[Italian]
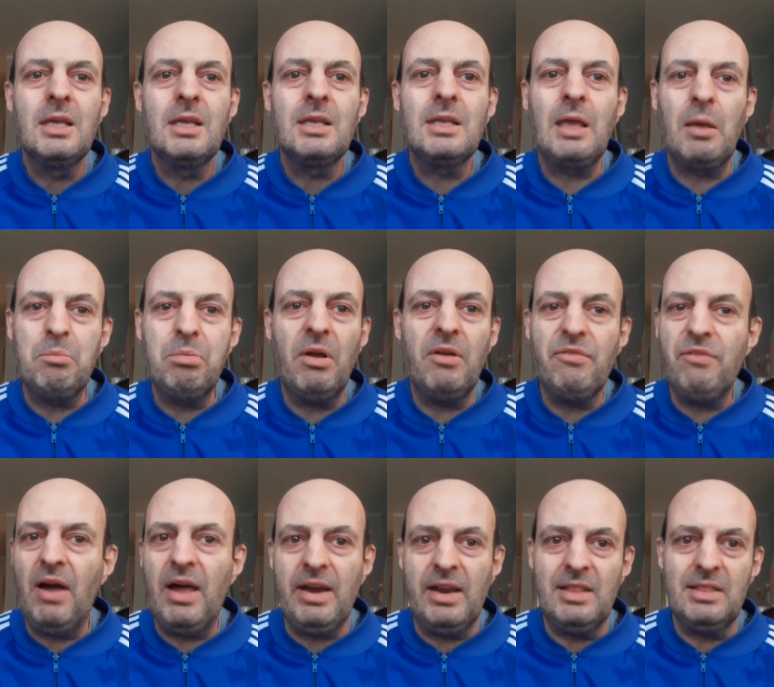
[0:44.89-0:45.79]
che puoi
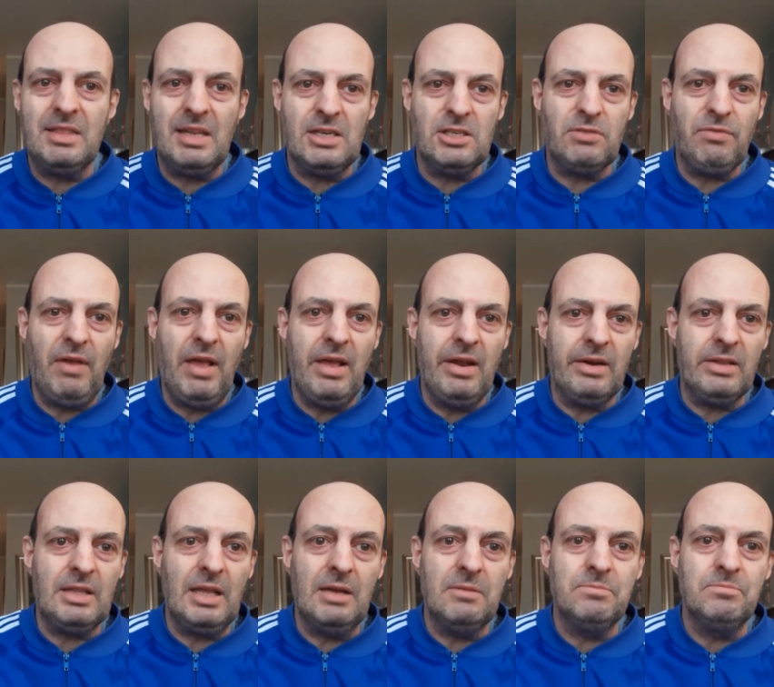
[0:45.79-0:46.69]
fare in
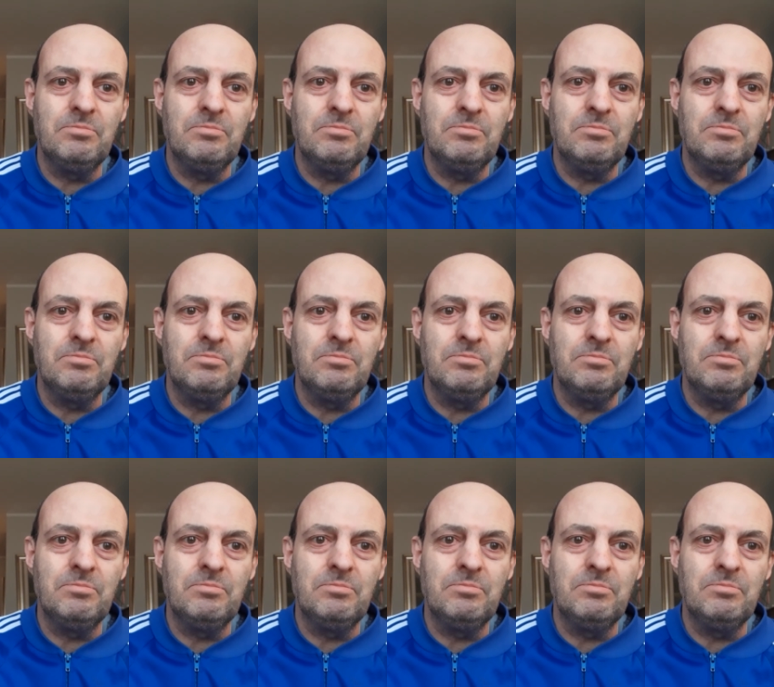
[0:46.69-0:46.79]
trasferta.